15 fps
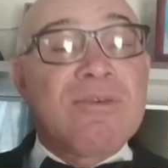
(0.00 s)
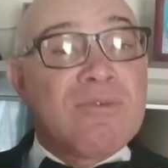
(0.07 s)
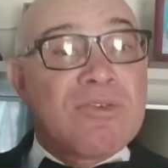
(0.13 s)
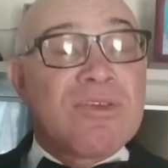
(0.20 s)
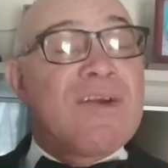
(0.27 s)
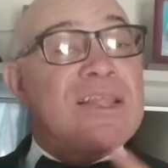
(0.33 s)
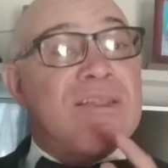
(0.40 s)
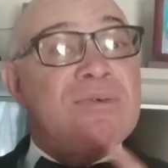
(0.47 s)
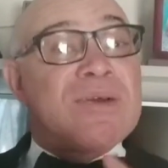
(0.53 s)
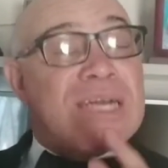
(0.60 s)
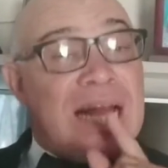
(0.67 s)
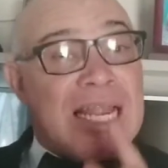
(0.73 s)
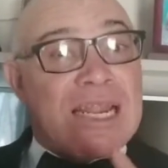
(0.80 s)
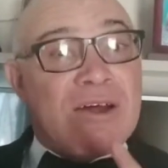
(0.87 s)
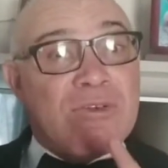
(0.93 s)
Inclusive, ela tem um
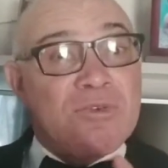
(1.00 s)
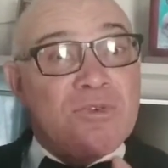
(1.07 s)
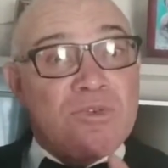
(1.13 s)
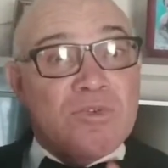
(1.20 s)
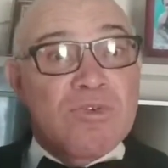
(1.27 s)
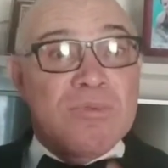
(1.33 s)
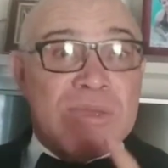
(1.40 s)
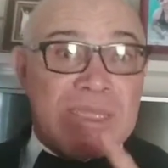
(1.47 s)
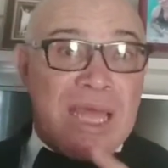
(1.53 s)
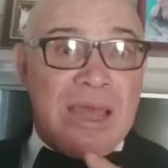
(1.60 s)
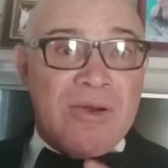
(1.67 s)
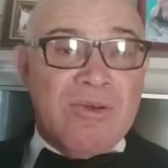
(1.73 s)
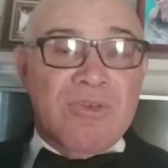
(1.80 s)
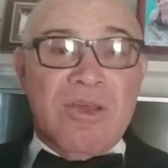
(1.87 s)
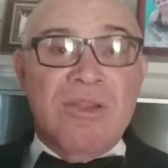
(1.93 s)
canal no YouTube,
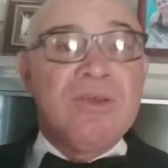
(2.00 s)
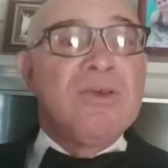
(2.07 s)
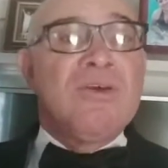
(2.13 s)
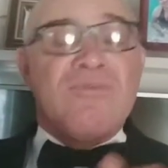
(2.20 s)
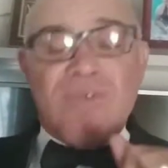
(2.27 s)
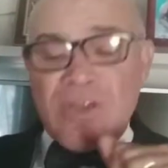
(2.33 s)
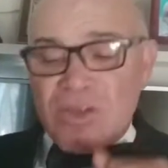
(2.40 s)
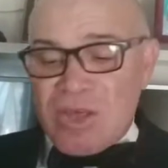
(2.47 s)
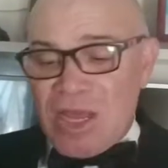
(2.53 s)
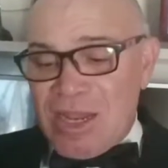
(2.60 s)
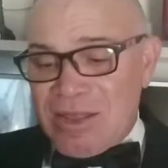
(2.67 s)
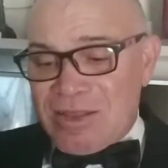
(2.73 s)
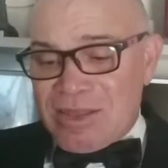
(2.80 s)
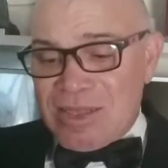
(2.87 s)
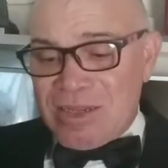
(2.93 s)
Terra Rosana. Vou deixar
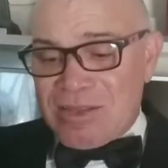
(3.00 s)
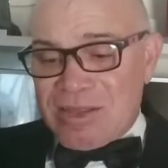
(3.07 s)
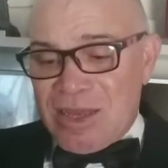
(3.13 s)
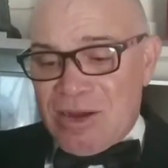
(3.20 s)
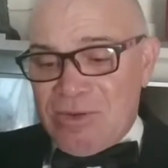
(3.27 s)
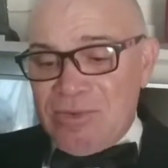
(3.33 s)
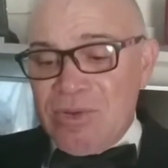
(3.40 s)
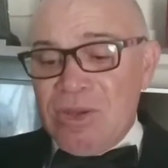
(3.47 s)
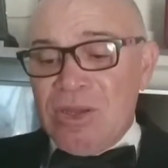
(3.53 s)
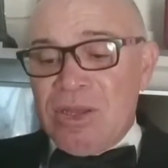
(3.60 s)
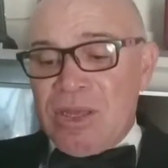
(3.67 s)
na descrição.